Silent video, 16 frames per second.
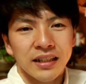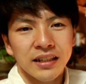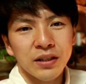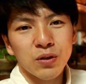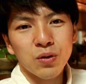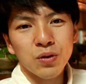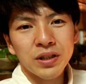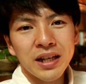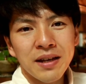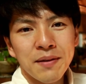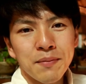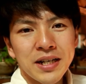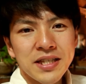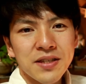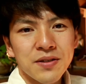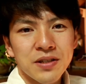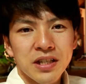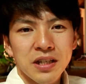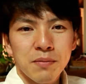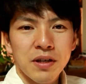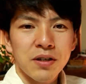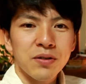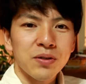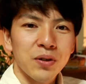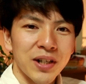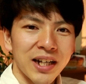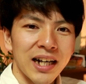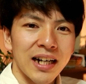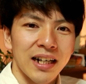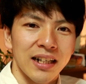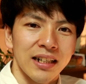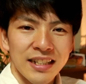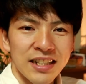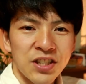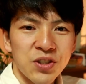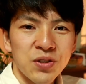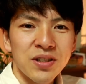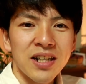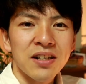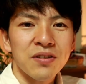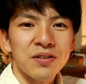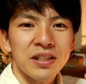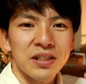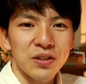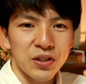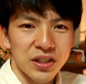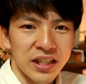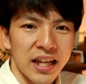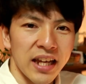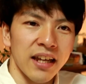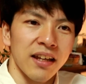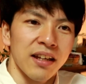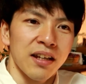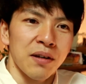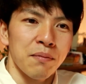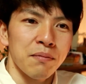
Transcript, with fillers: でここでまず決めるのが最終確認として、